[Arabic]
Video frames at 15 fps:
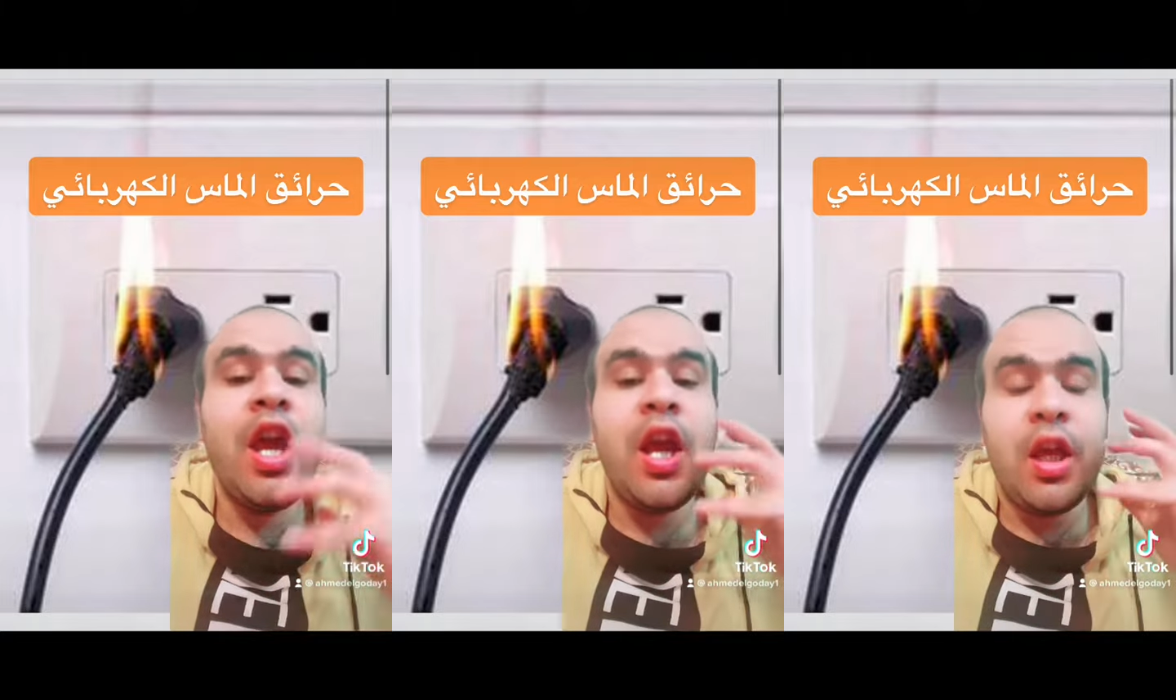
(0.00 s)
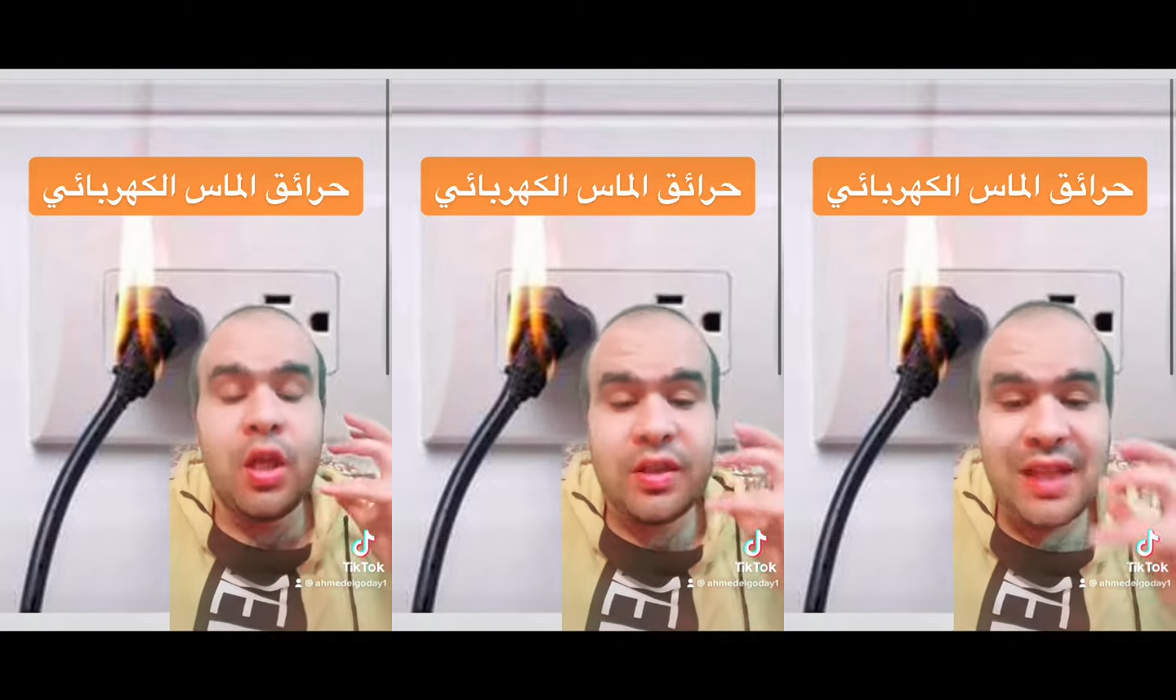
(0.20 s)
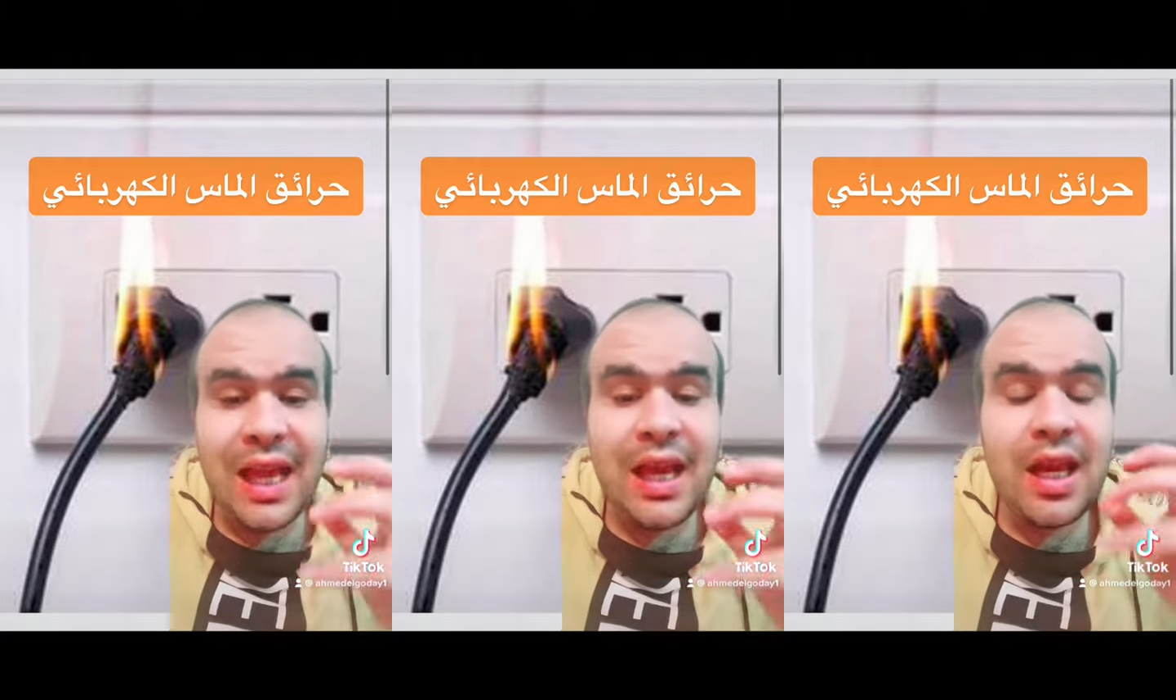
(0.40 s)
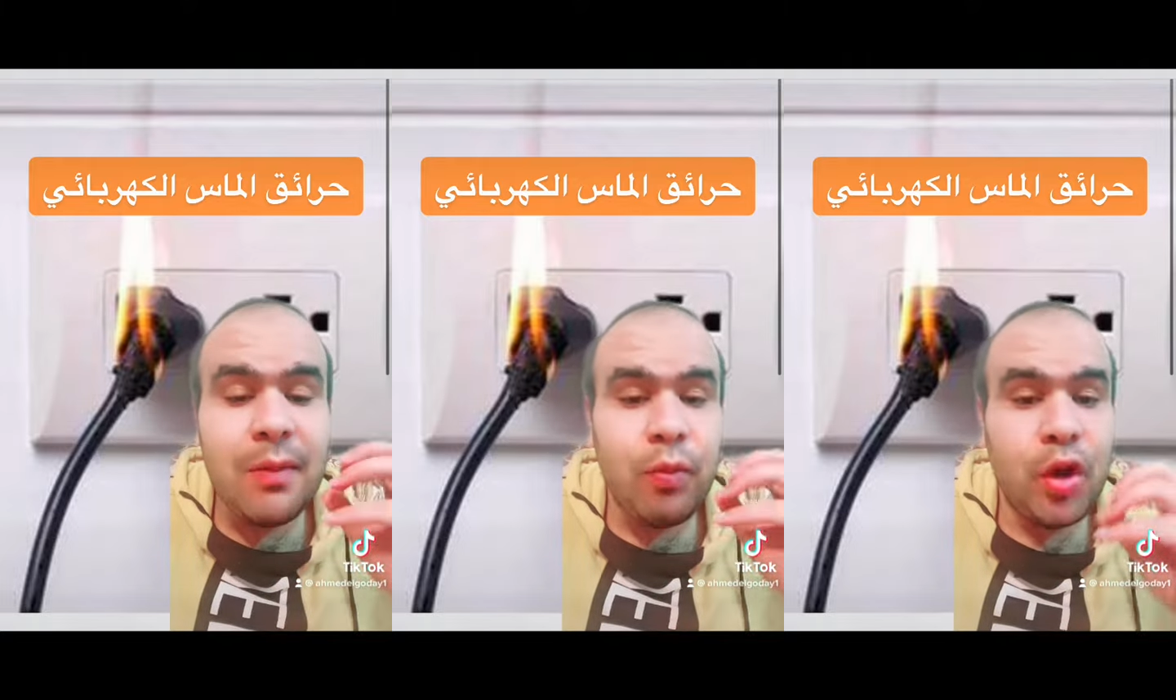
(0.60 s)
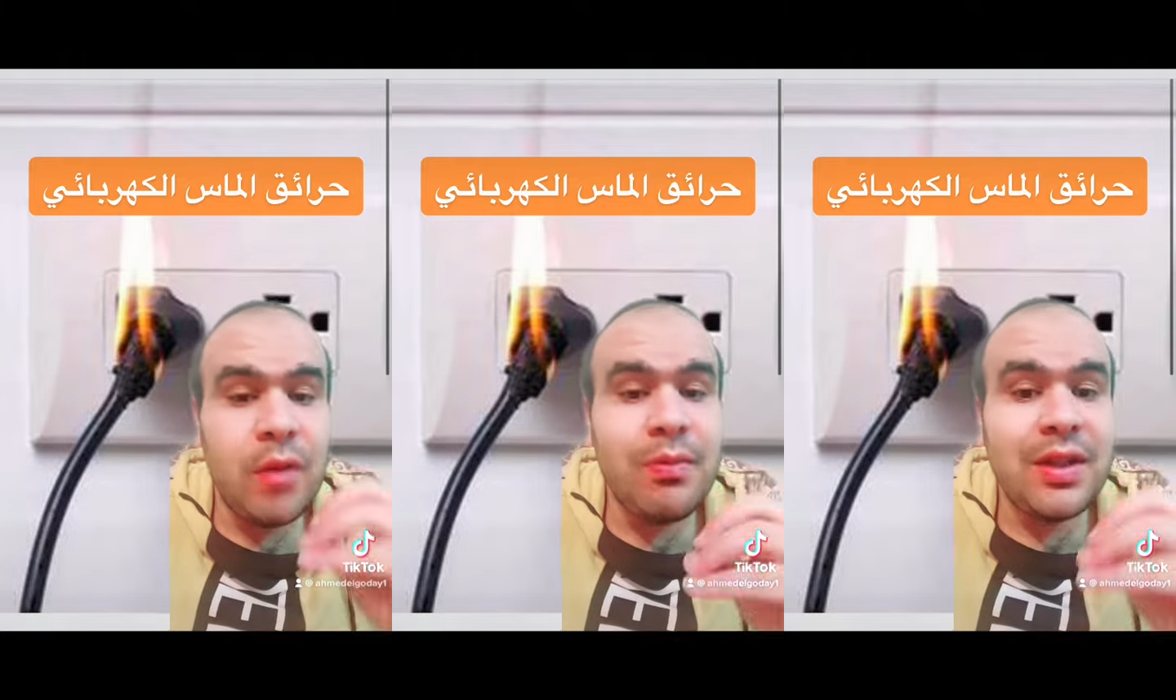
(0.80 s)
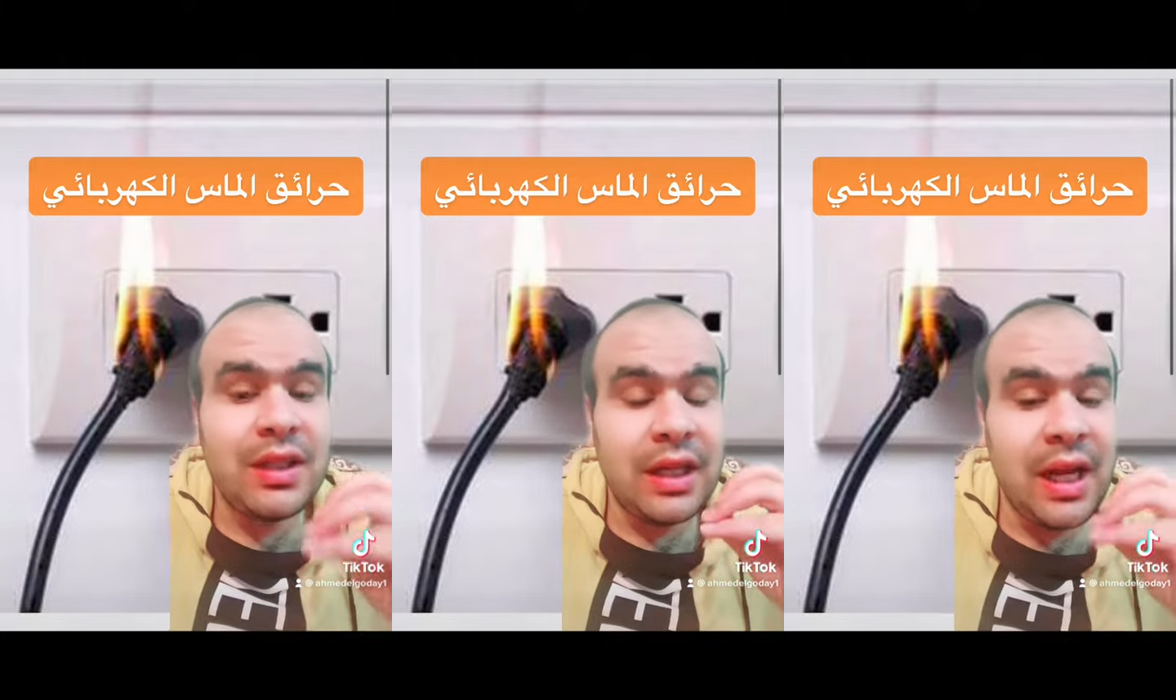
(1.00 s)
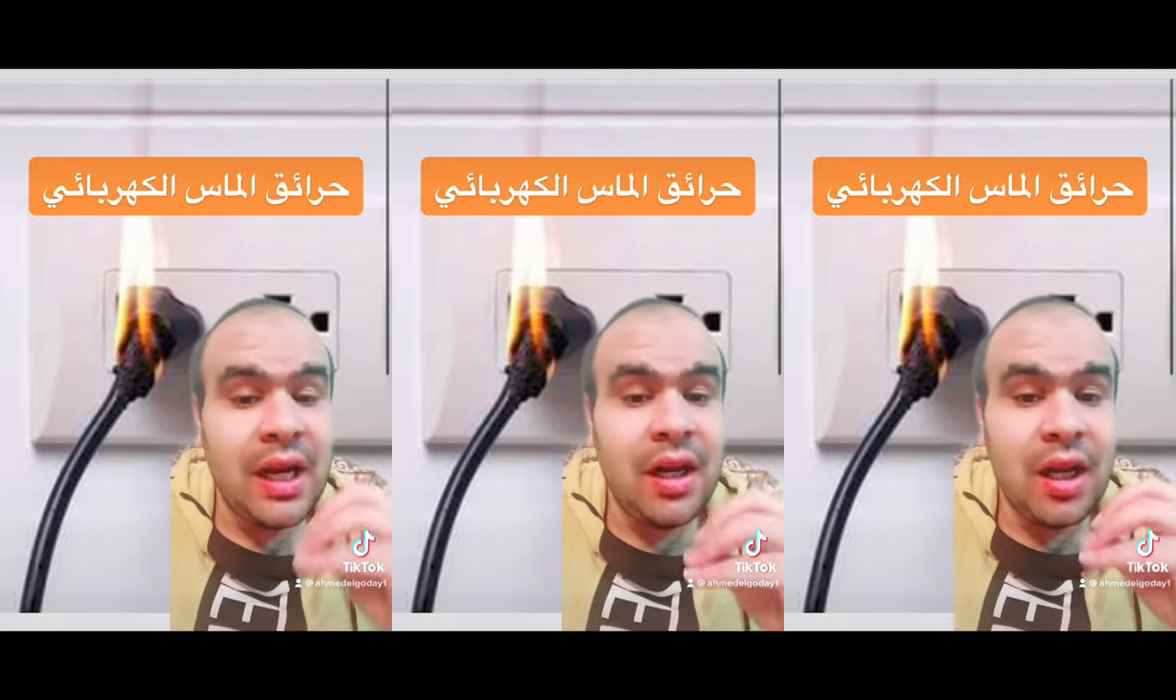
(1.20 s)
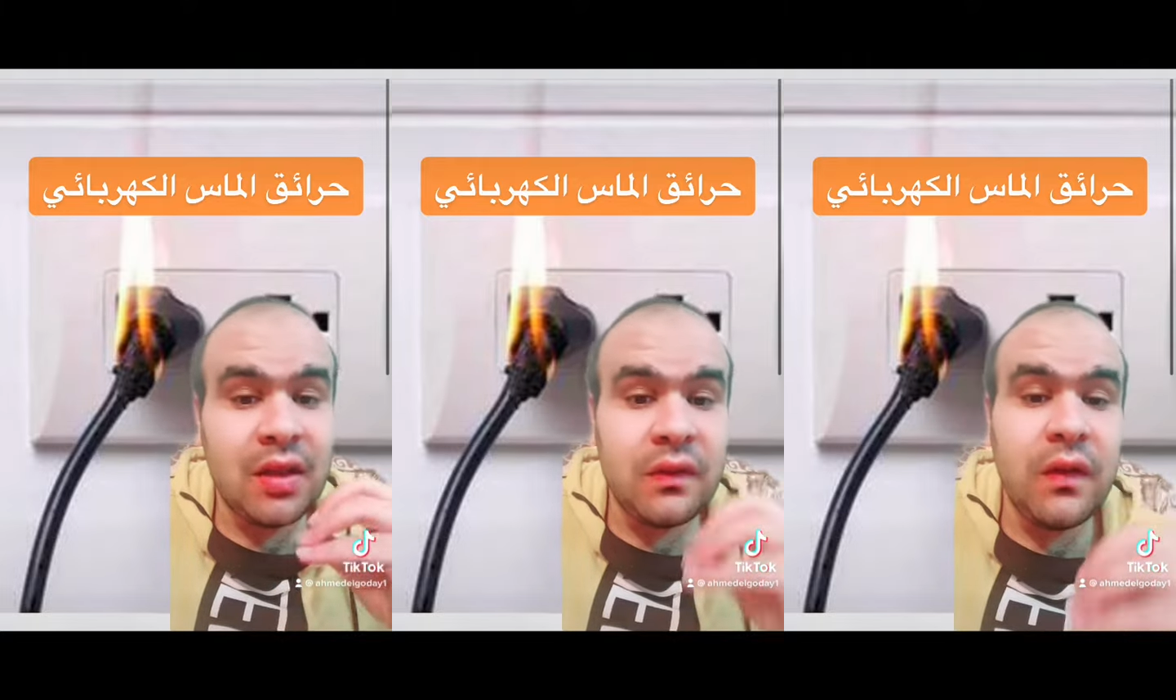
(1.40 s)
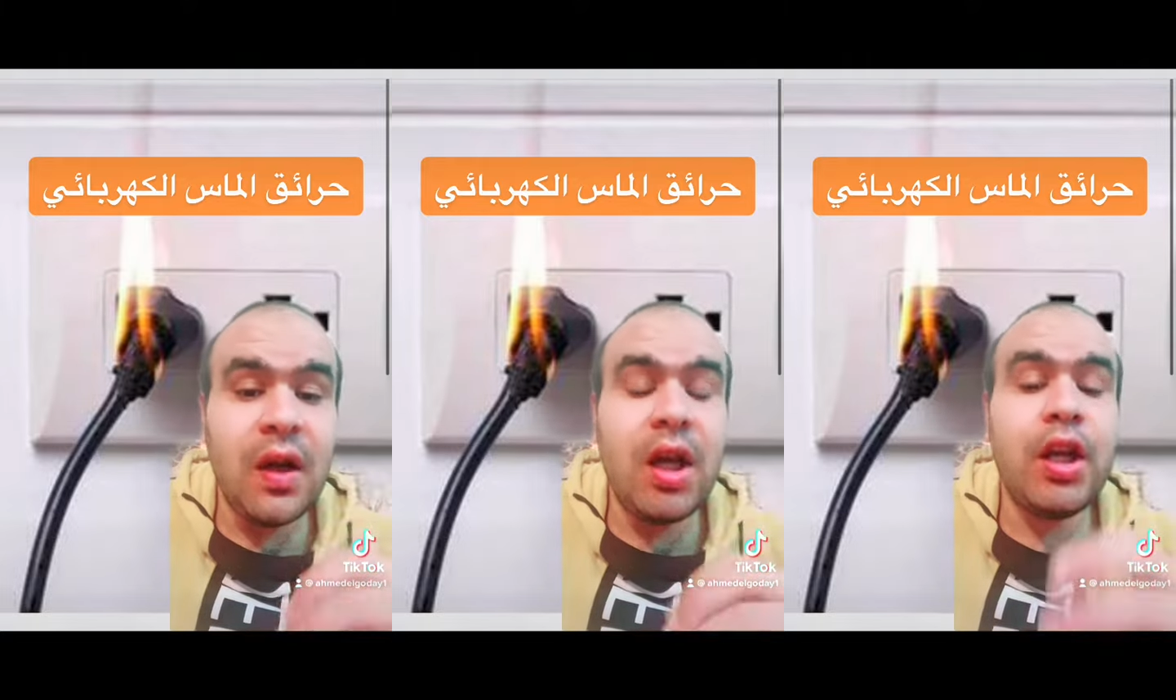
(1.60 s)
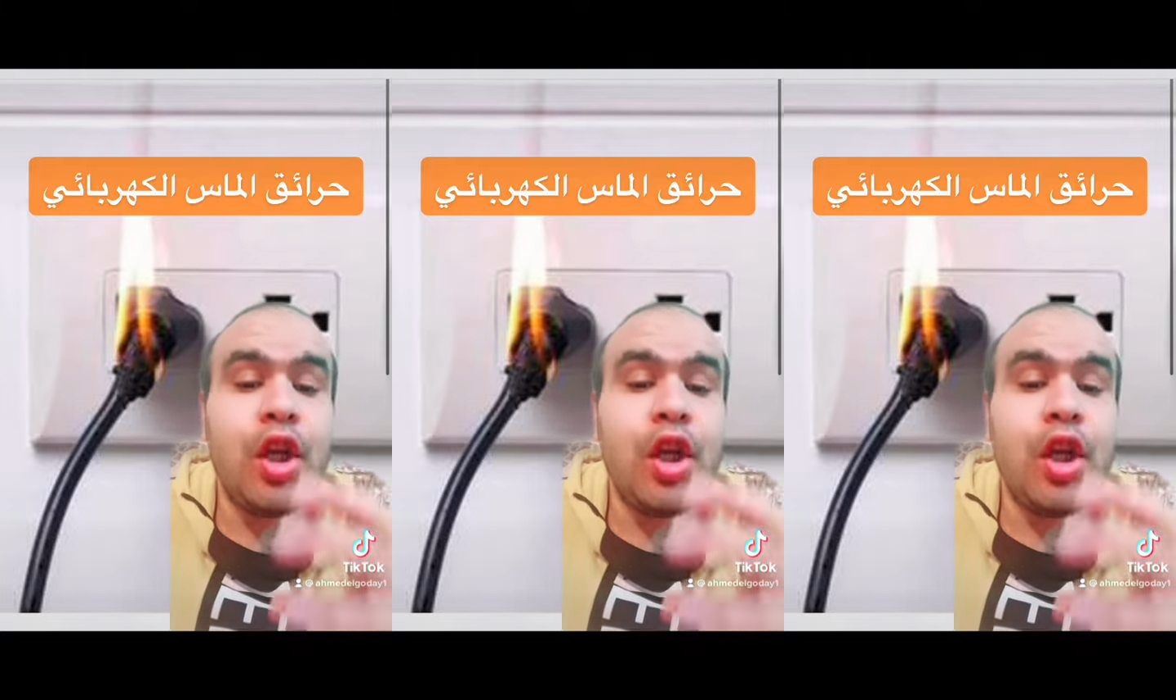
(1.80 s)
يسهل مهمه رجال الاطفاء